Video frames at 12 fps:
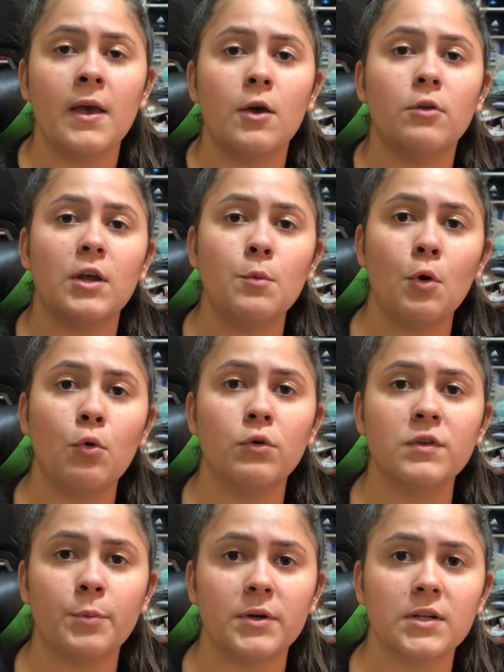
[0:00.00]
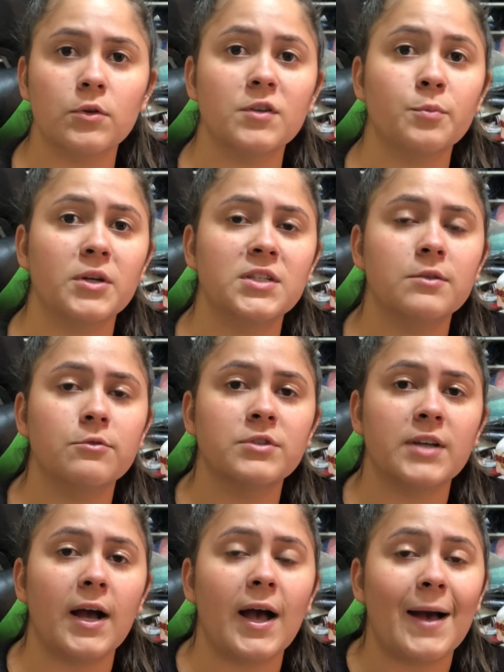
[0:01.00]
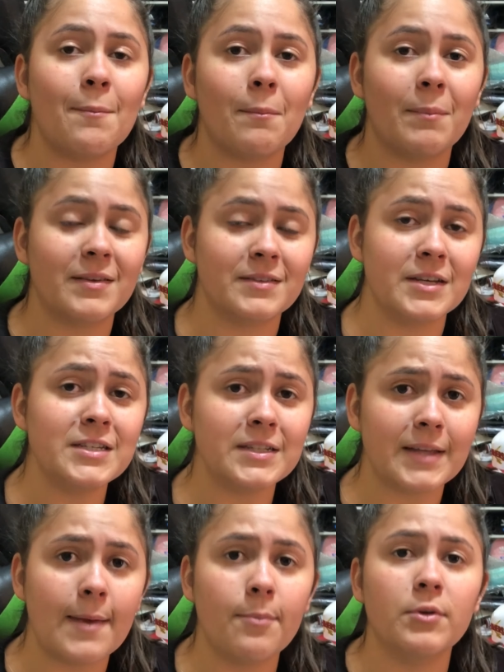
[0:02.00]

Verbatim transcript: eu tenho meu curso Importador Esportivo já há bastante tempo,